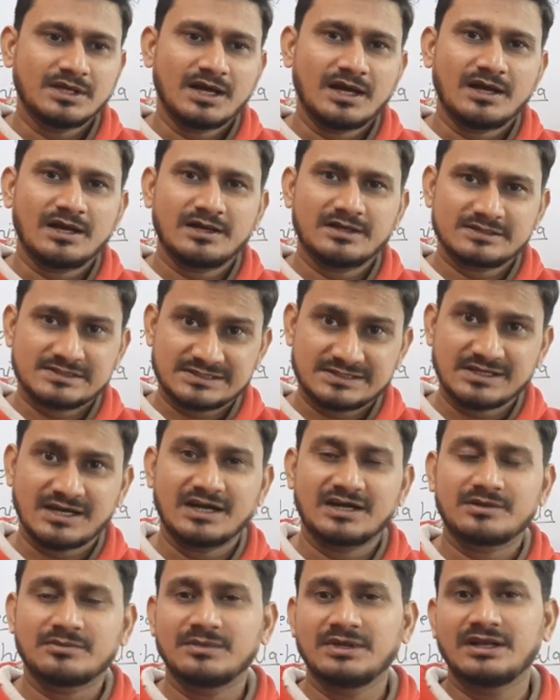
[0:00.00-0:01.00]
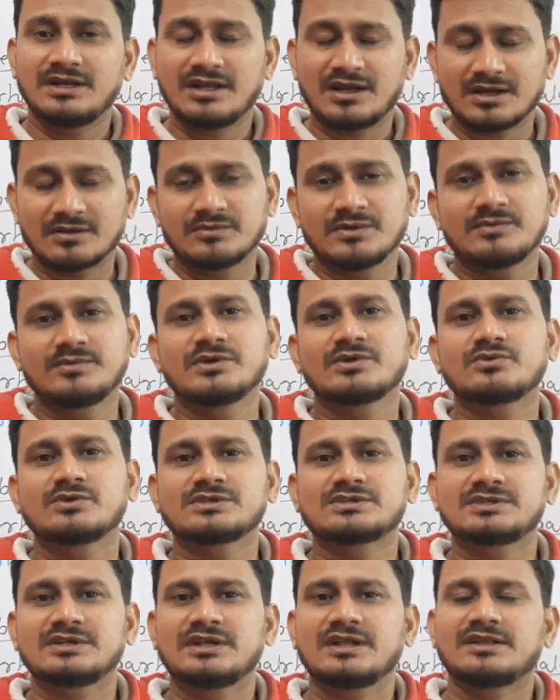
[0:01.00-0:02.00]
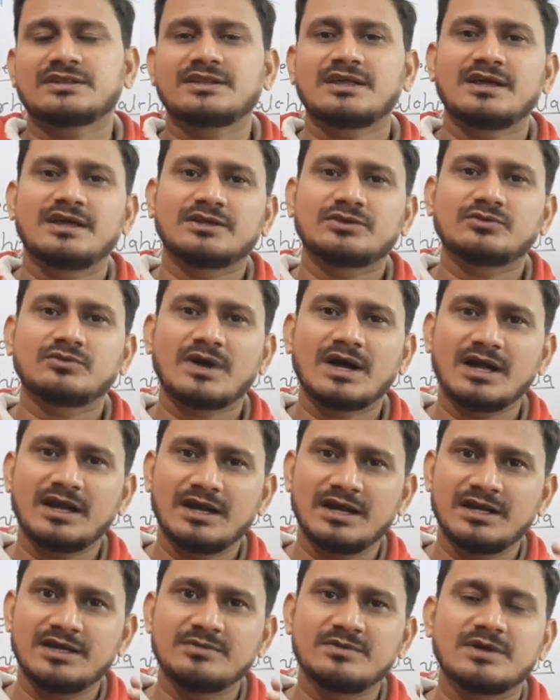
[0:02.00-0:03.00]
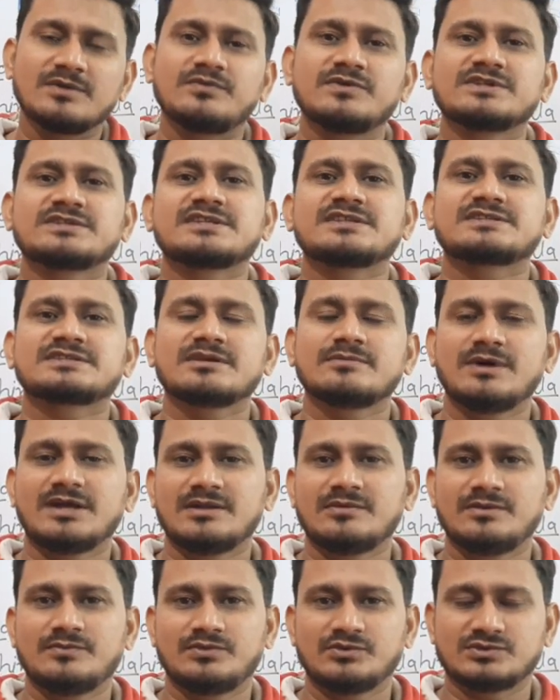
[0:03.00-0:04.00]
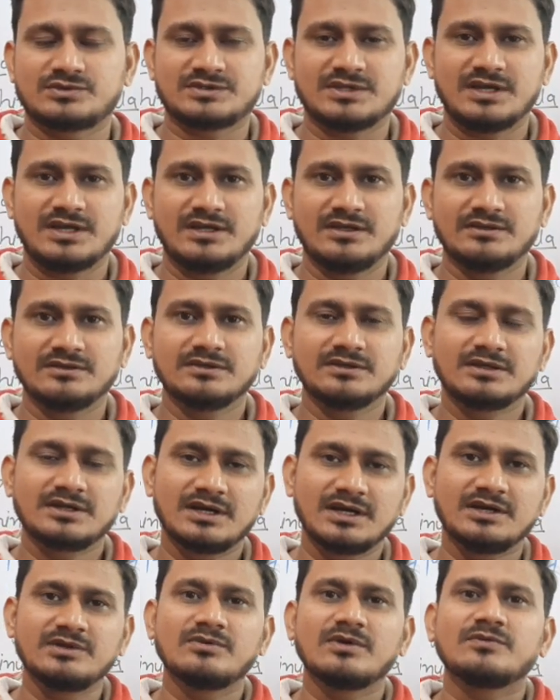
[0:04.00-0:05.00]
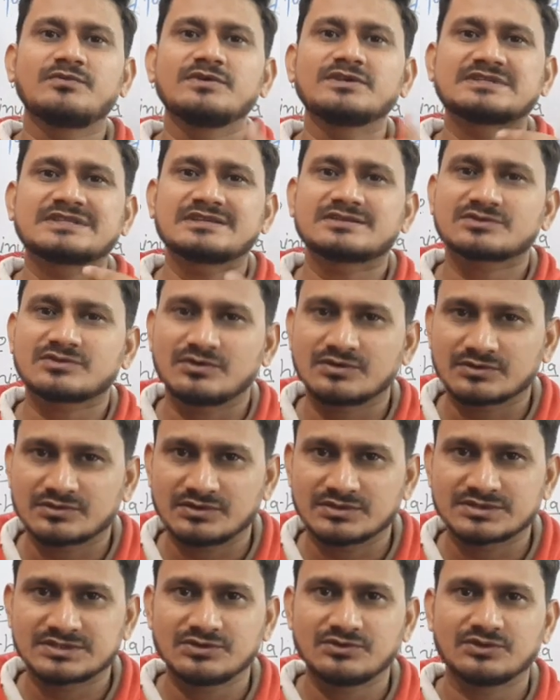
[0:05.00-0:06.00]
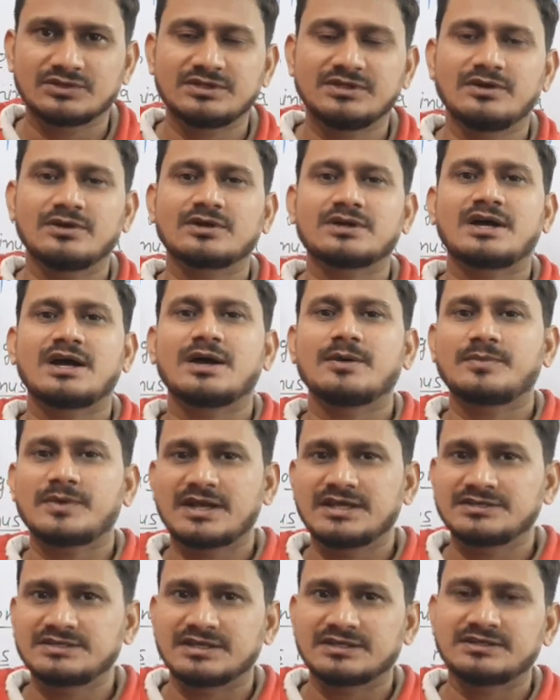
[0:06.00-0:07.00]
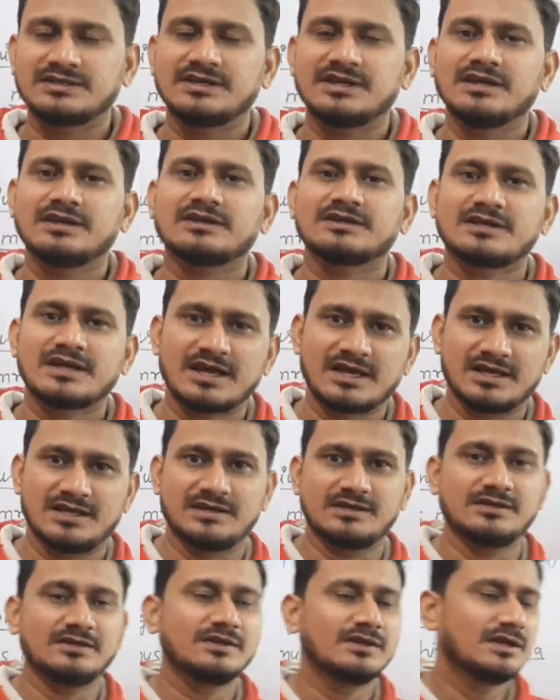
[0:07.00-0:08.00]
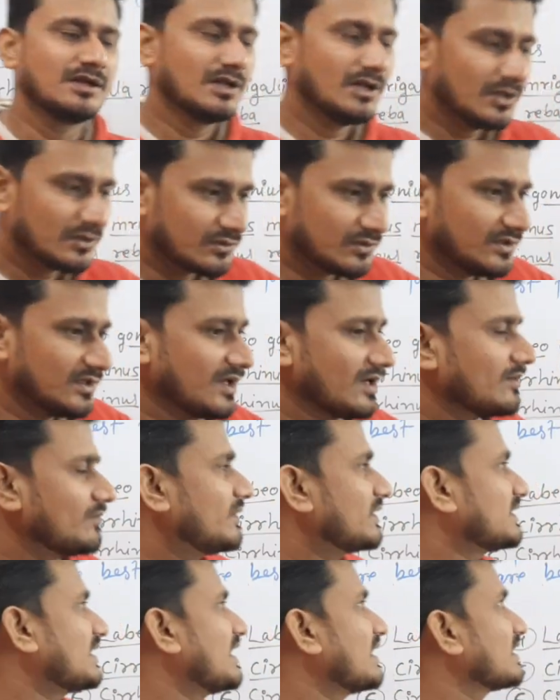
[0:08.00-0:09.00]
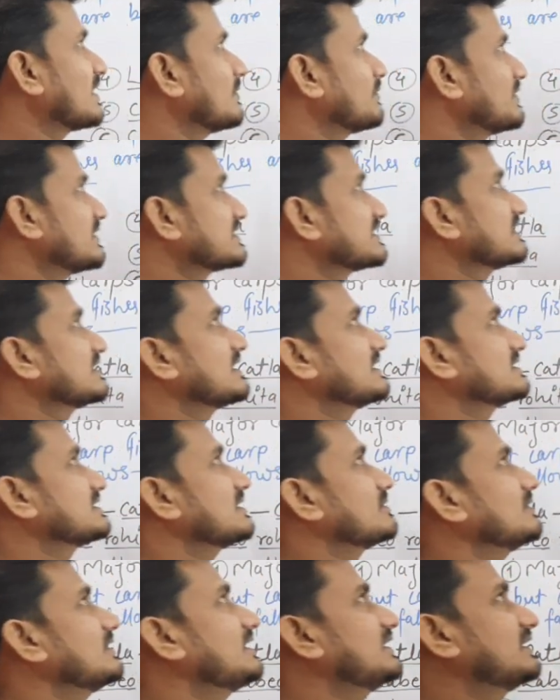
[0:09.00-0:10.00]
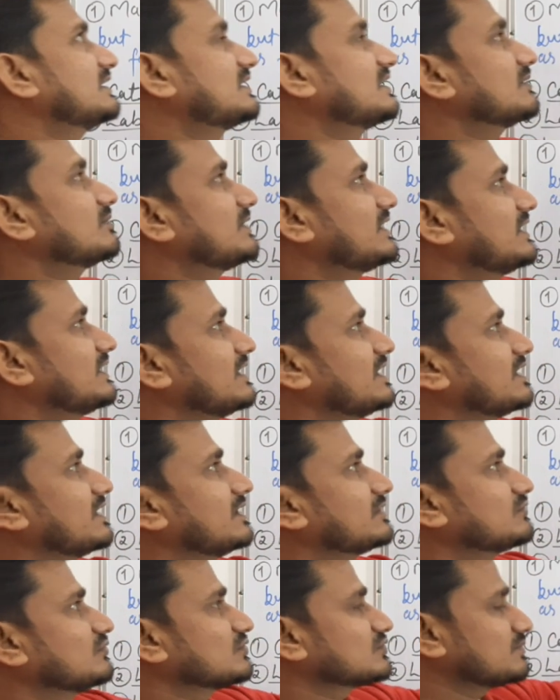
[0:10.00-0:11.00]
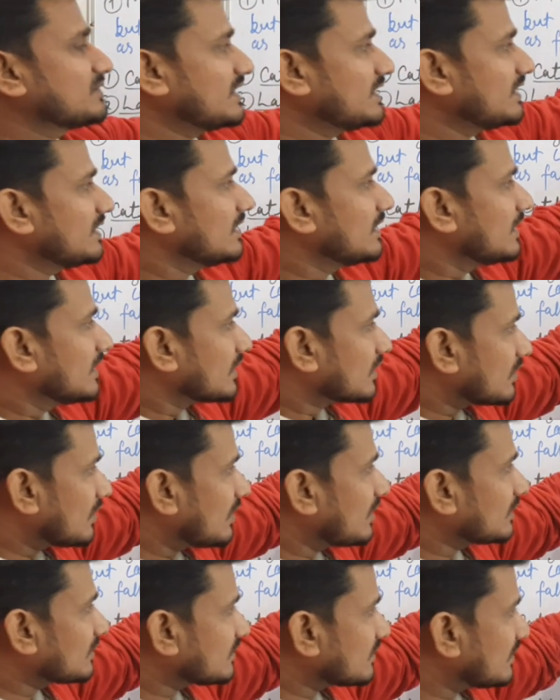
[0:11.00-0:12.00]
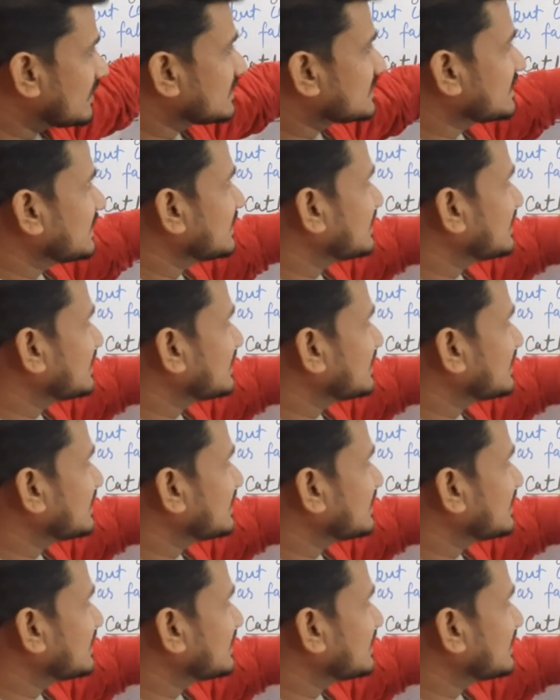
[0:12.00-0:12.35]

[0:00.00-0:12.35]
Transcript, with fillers: या साठ में लॉन्ग में भी क्वेश्चन आता है तो वहाँ एडिबल फिशेज के बारे में पूछता है एडिबल फिशेज कौन कौन सी होती है और कहाँ पाई जाती है क्या है तो ये हम बताएंगे पीसी कल्चर में इंड तक बने रहेंगे तो उसमें कौन कौन